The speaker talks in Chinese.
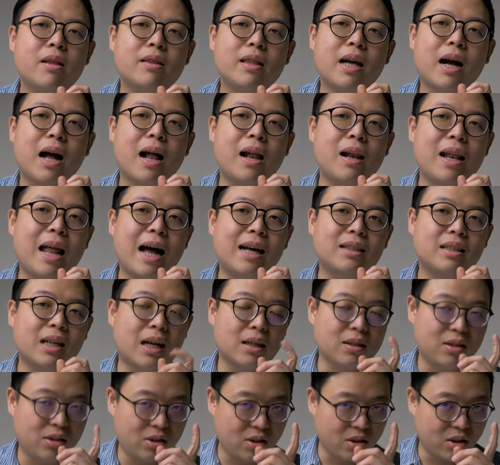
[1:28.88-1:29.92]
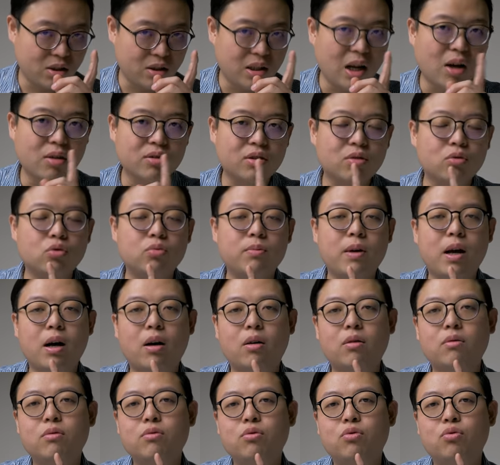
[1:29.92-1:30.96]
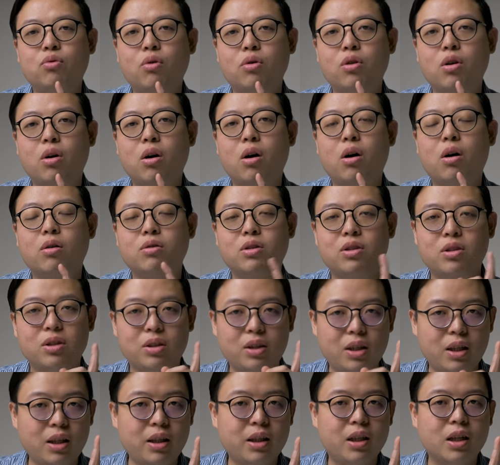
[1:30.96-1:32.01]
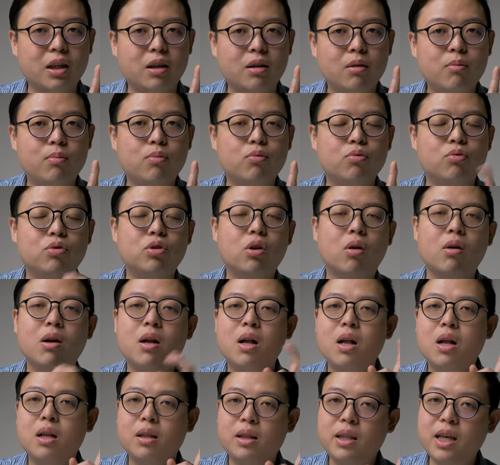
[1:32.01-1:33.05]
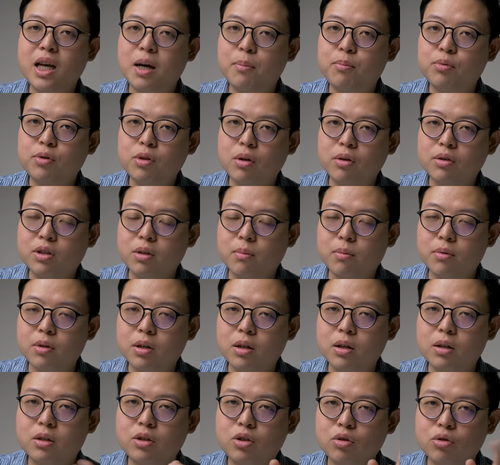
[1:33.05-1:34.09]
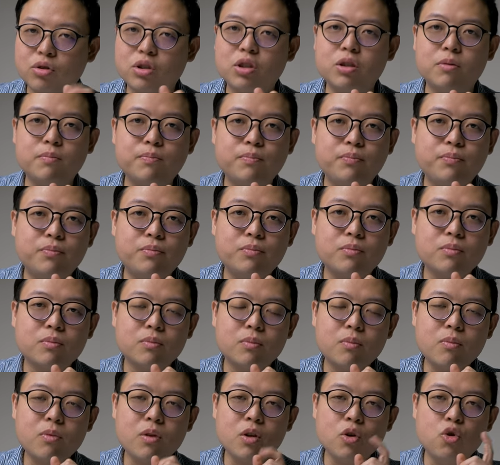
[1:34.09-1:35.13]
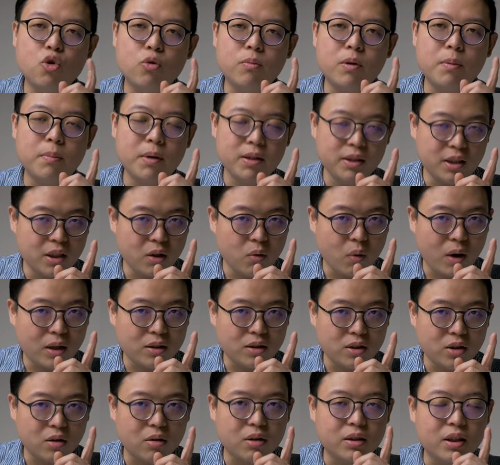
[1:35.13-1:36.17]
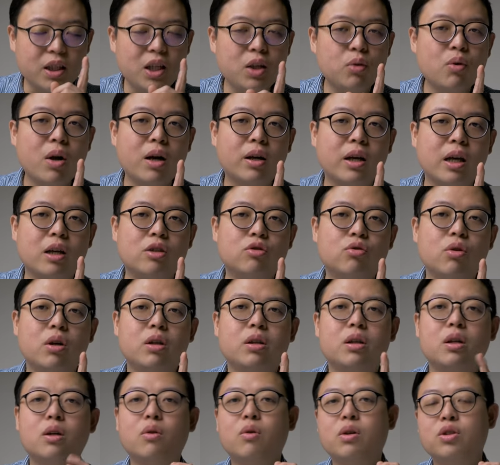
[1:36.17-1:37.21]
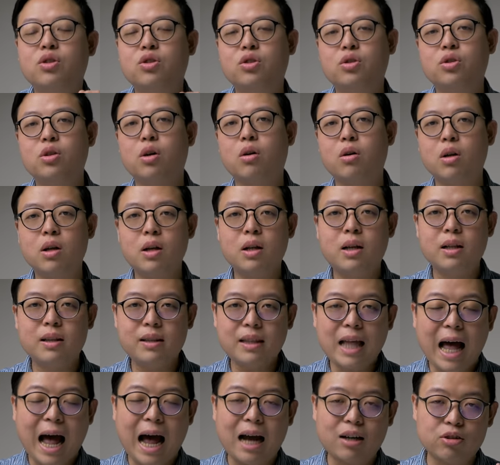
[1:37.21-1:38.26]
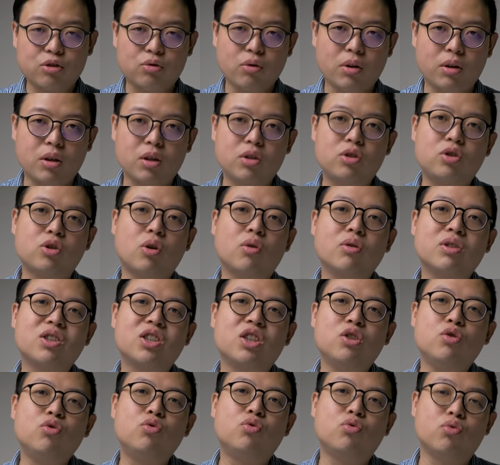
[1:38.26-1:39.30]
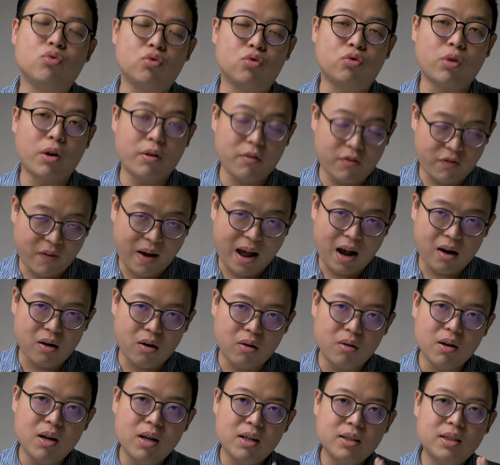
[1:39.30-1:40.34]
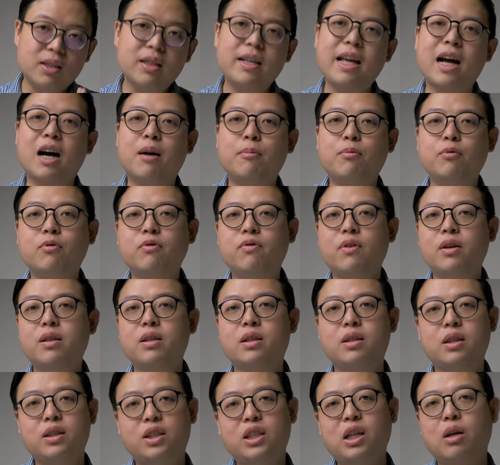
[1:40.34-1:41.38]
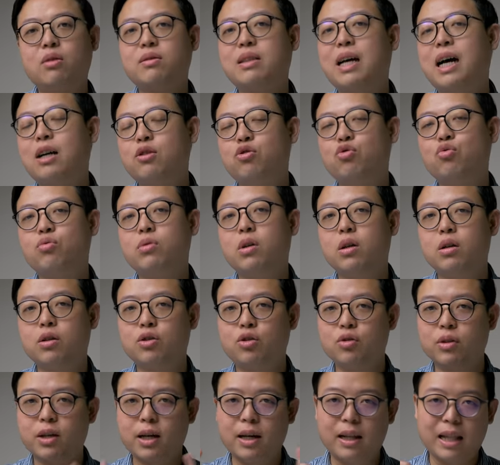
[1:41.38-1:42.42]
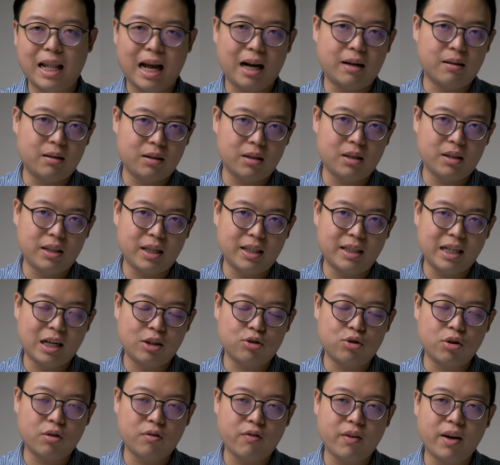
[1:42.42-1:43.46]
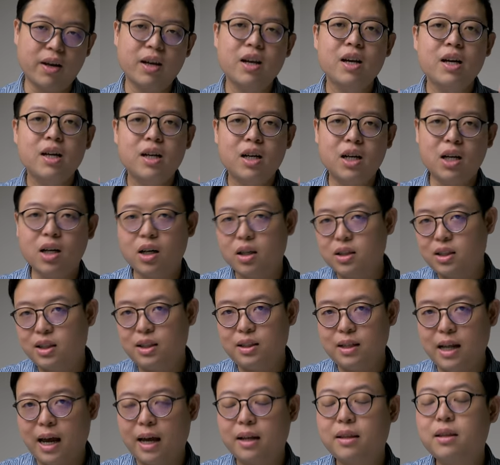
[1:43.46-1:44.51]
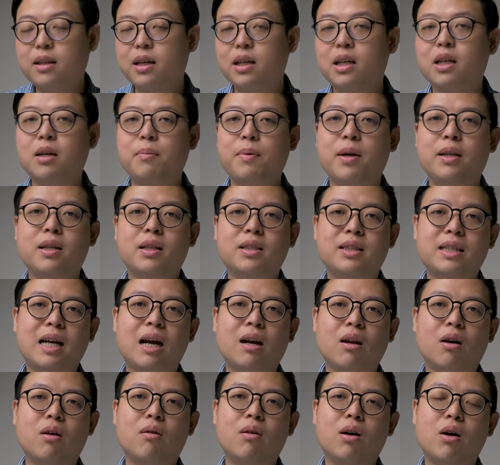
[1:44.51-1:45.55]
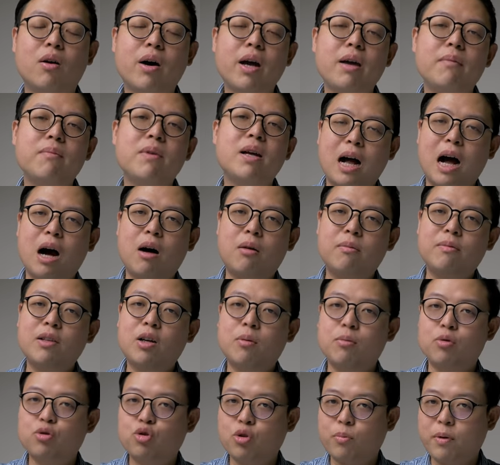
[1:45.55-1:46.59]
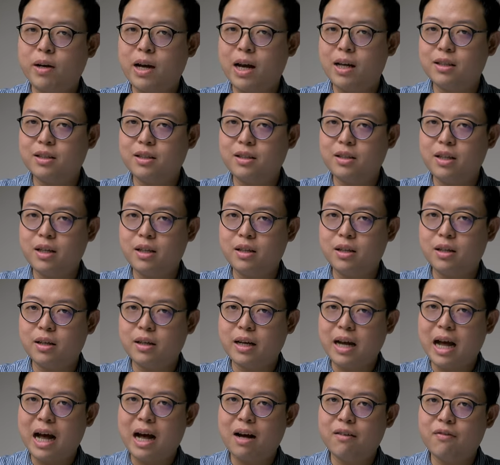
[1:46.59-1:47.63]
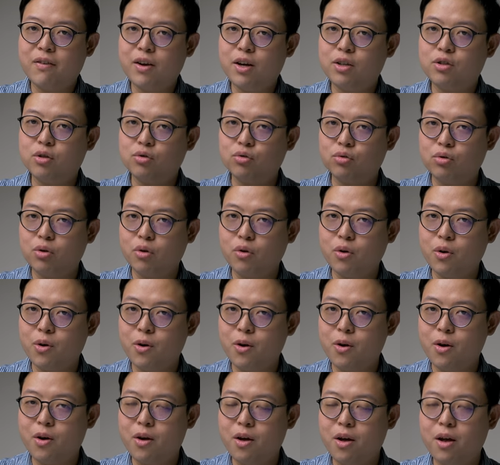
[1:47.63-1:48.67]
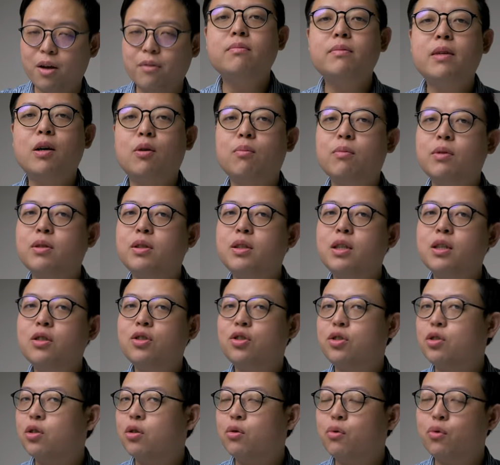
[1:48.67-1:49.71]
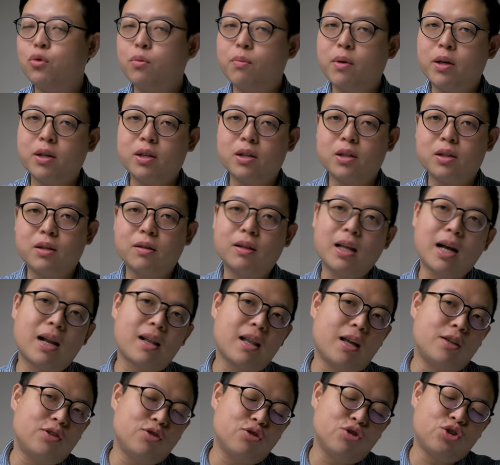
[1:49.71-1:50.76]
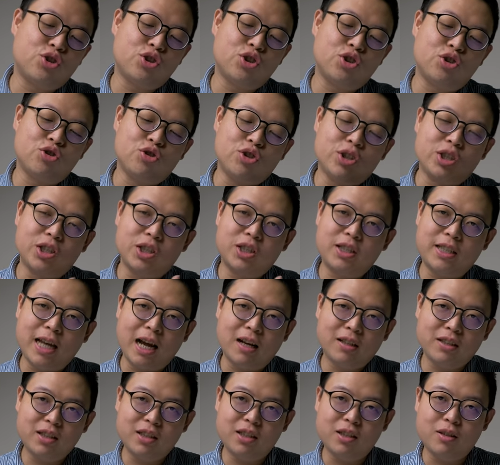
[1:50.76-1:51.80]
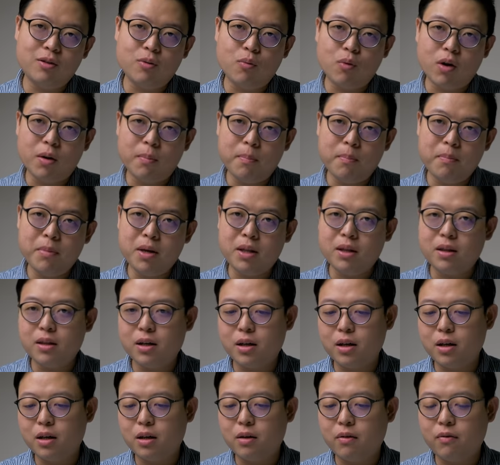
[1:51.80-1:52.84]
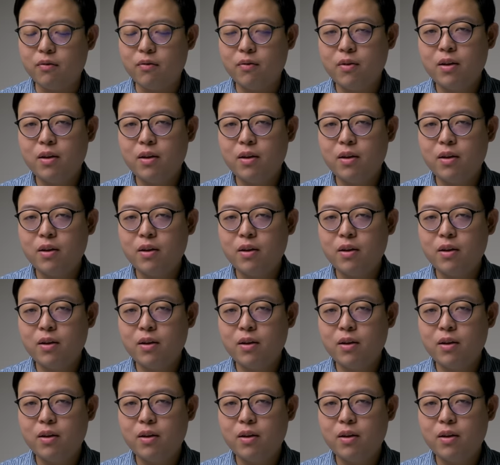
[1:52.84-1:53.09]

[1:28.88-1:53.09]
大概拉长十到十五秒左右哈，这是第一个步骤。第二步骤是什么呢？就是我们闷蒸完之后，第一段给水呢会使用。大水的中心注水法，吼，这两个部分呢的交叉组合，就可以让你的耶加雪菲喝起来特别的香喽。OK，好，那我们准备开始今天的咖啡冲煮攻略。那我们今天使用滤杯呢，当然就是以香气闻名的